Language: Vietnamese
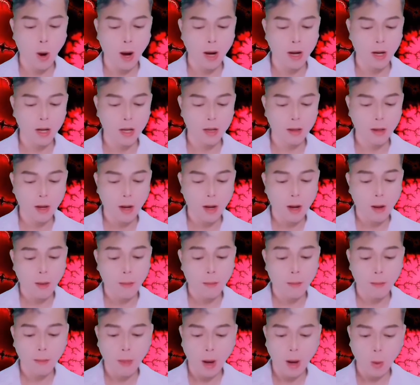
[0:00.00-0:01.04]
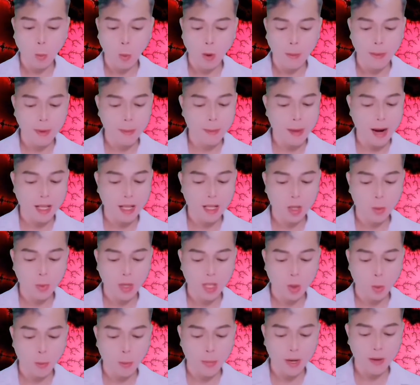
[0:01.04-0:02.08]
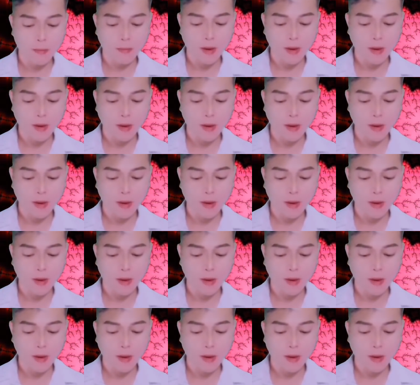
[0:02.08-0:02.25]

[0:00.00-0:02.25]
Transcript: Ân Lang Qua cười, lạnh lùng nói: